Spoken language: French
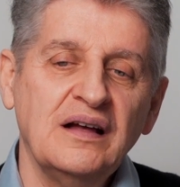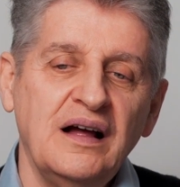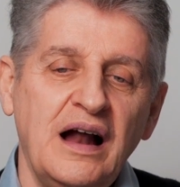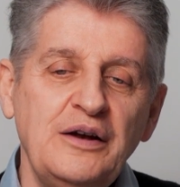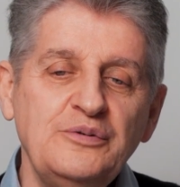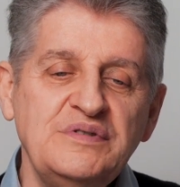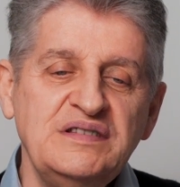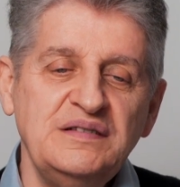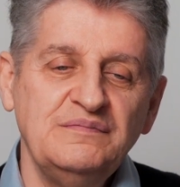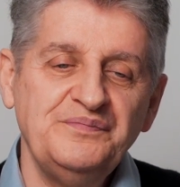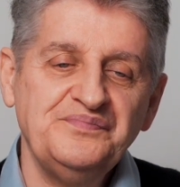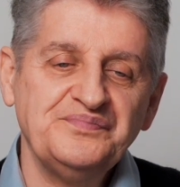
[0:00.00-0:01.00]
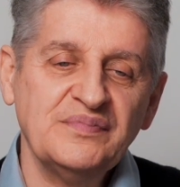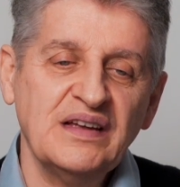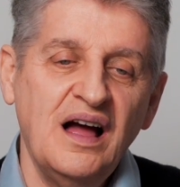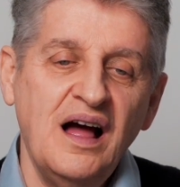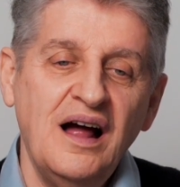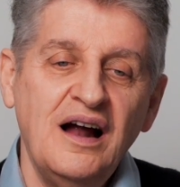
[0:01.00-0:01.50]
Elle nous dit,
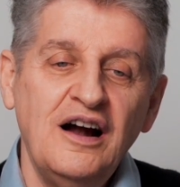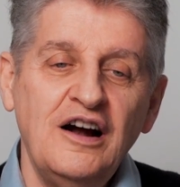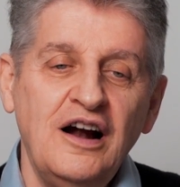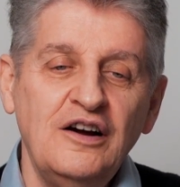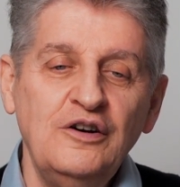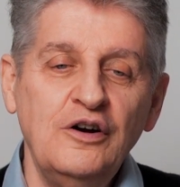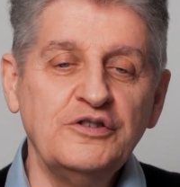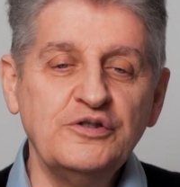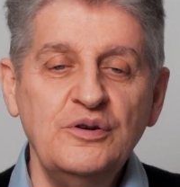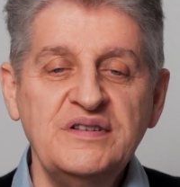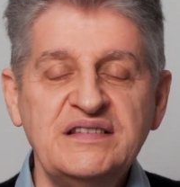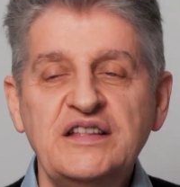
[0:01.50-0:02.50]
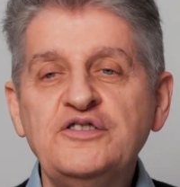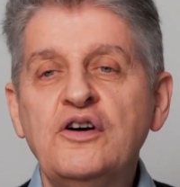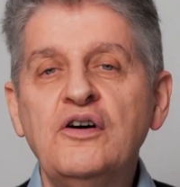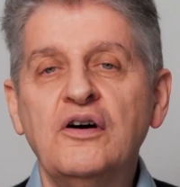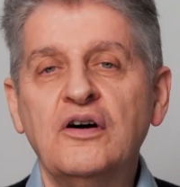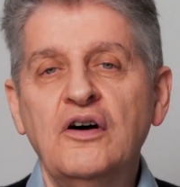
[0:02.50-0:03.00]
lorsque le
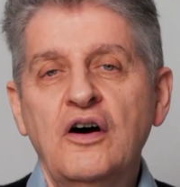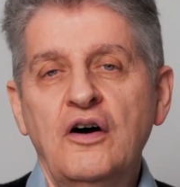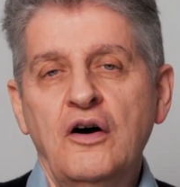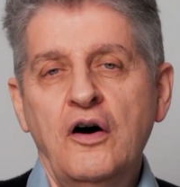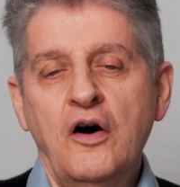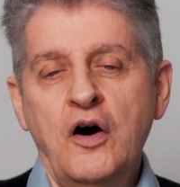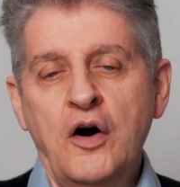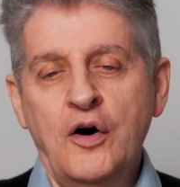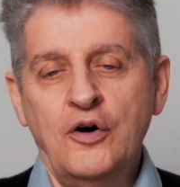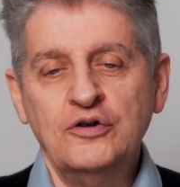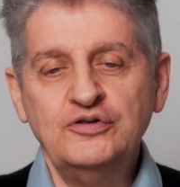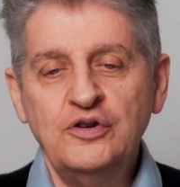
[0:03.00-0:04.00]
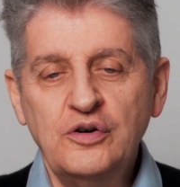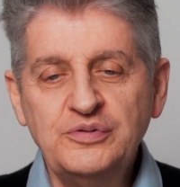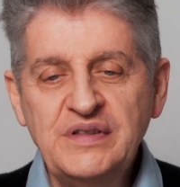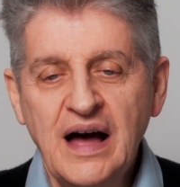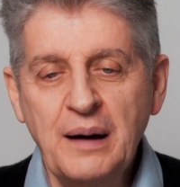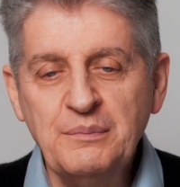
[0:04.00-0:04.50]
Seigneur honore
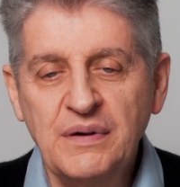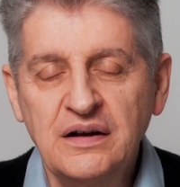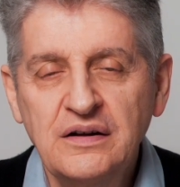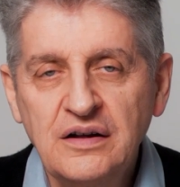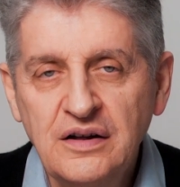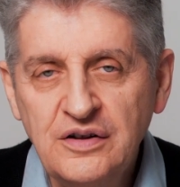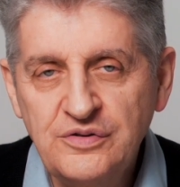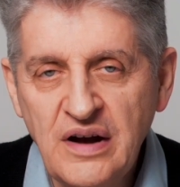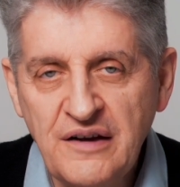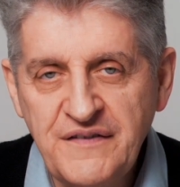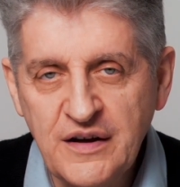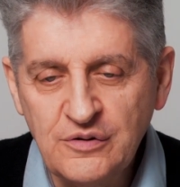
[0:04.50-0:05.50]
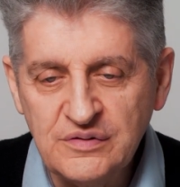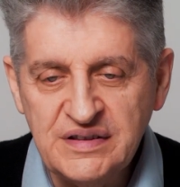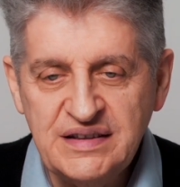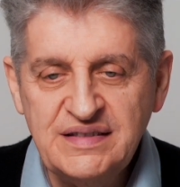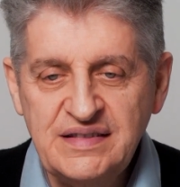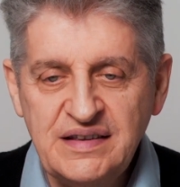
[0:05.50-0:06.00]
une âme de la
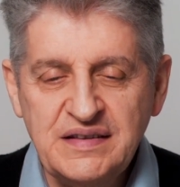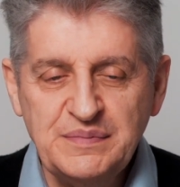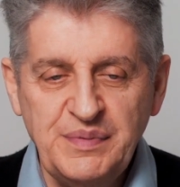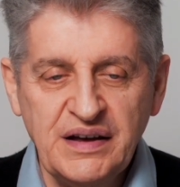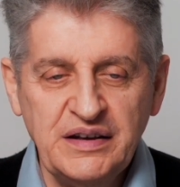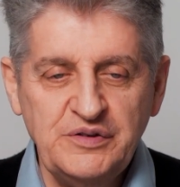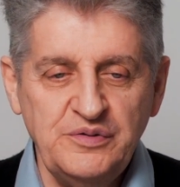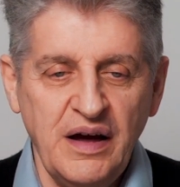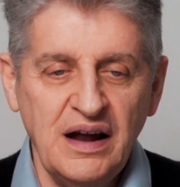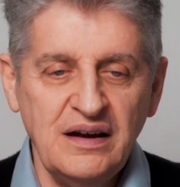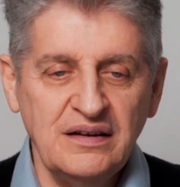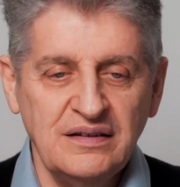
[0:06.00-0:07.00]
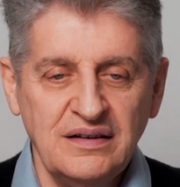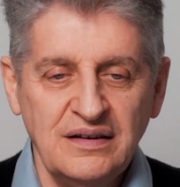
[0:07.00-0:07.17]
fécondité spirituelle,